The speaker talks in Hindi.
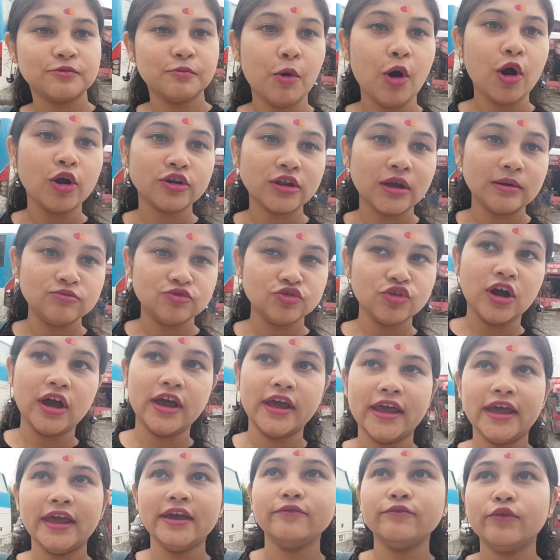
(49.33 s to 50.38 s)
स्पॉट हम जो
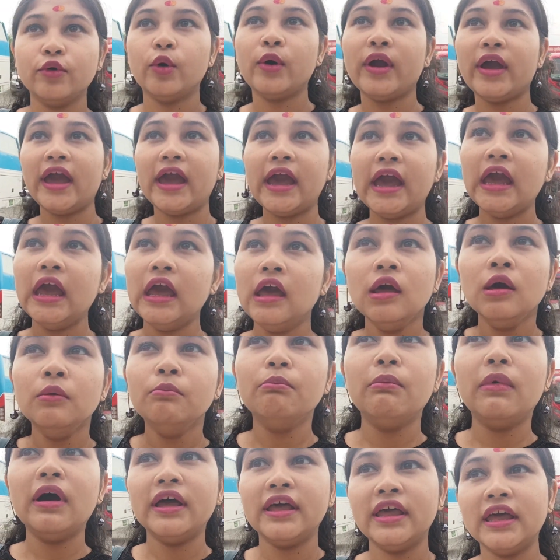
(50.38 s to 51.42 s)
आए हैं वो है
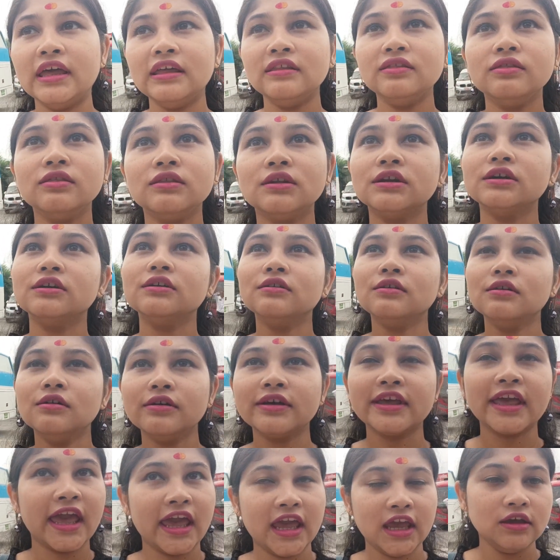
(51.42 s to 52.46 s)
महेंद्र
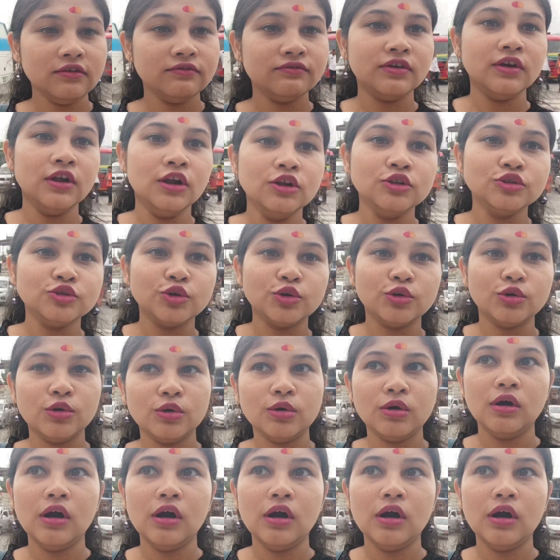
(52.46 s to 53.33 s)
केव तो